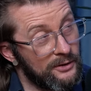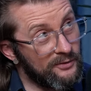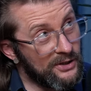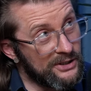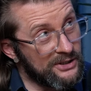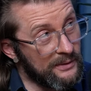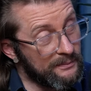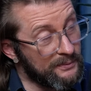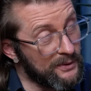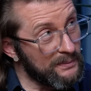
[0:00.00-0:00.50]
No
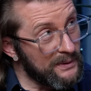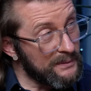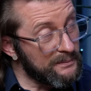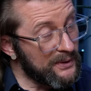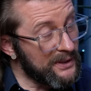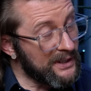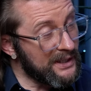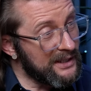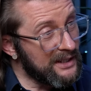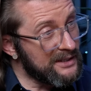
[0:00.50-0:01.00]
właśnie, problem
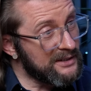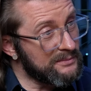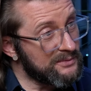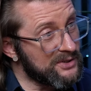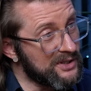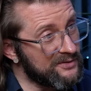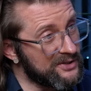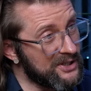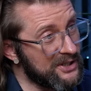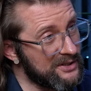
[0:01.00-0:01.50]
polega na tym,
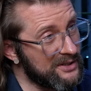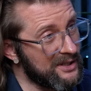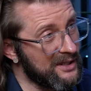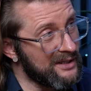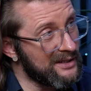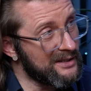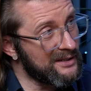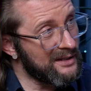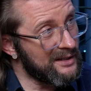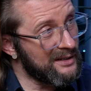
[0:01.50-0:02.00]
że
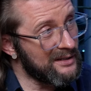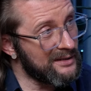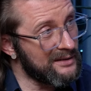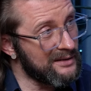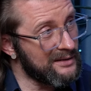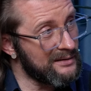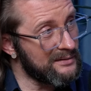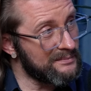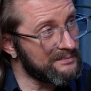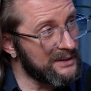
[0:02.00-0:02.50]
wcześniej
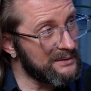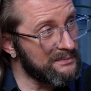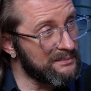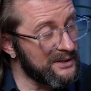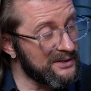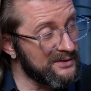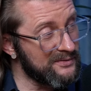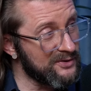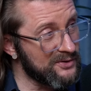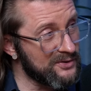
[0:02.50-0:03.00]

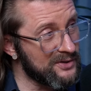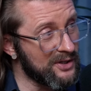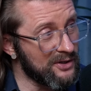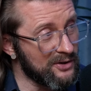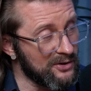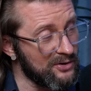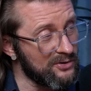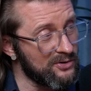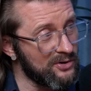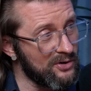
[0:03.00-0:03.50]
bardzo wąskie
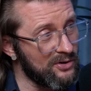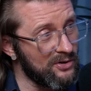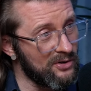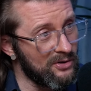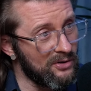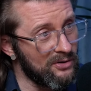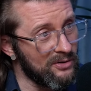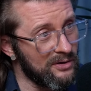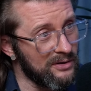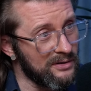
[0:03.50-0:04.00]

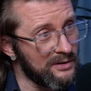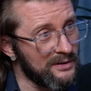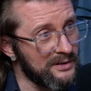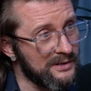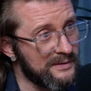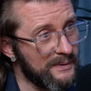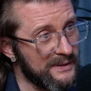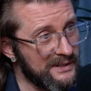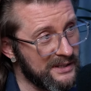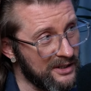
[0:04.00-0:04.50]
grono
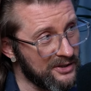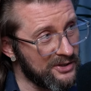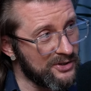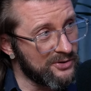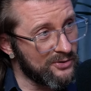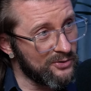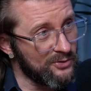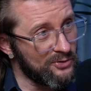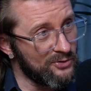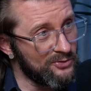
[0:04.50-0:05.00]
specjalistów
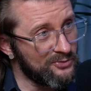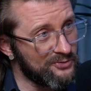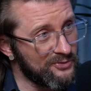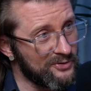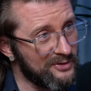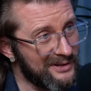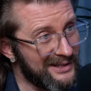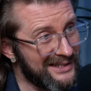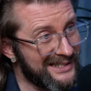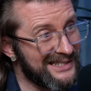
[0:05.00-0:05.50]
specjalistów
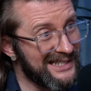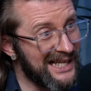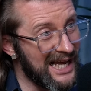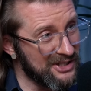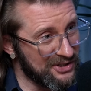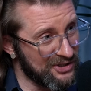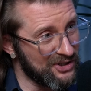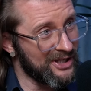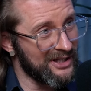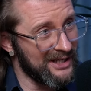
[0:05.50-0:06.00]

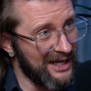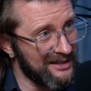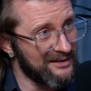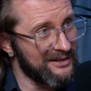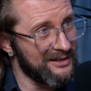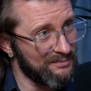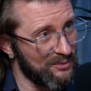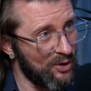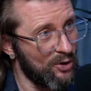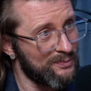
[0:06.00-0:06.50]
zna się na
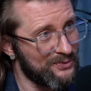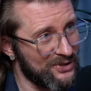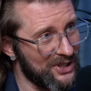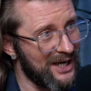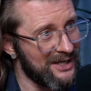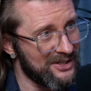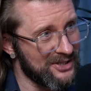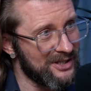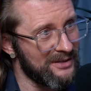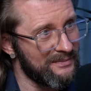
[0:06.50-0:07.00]
tym
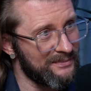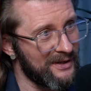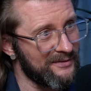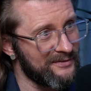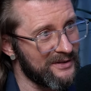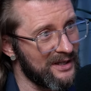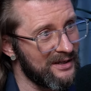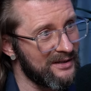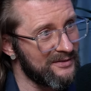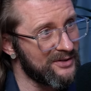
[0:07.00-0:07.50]
obszarze,
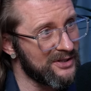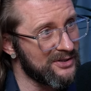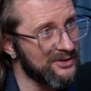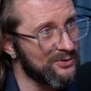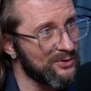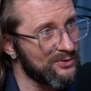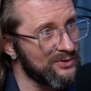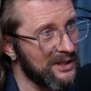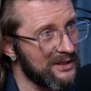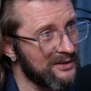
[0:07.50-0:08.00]
prawda? Więc
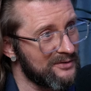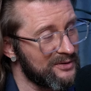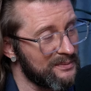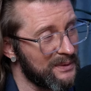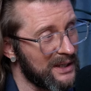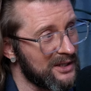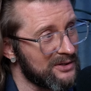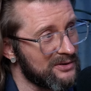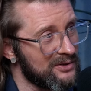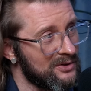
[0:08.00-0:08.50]
tutaj
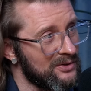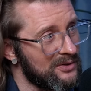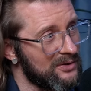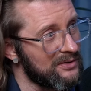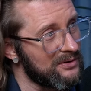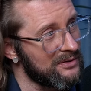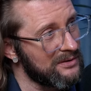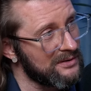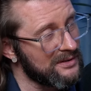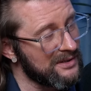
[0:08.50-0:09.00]
wymaga
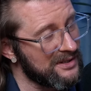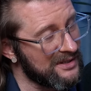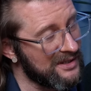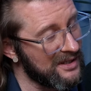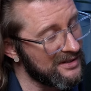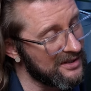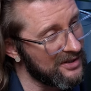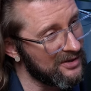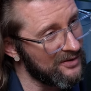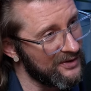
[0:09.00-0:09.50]
to
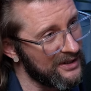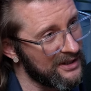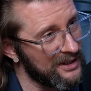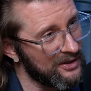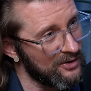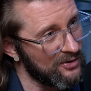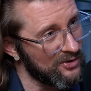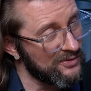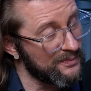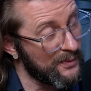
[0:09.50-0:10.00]

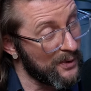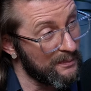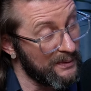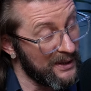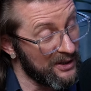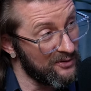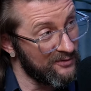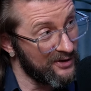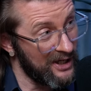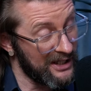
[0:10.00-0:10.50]
zdecydowanego
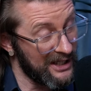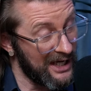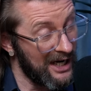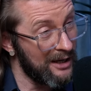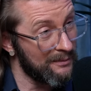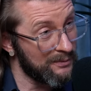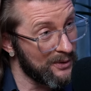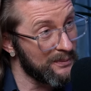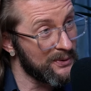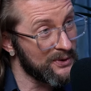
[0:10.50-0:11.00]
rozpropagowania.
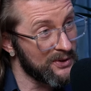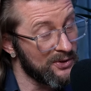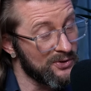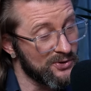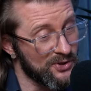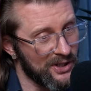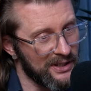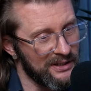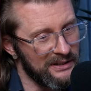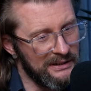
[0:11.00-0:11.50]
A propos tego,
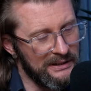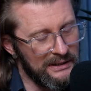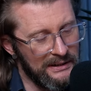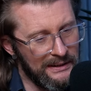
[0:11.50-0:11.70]
że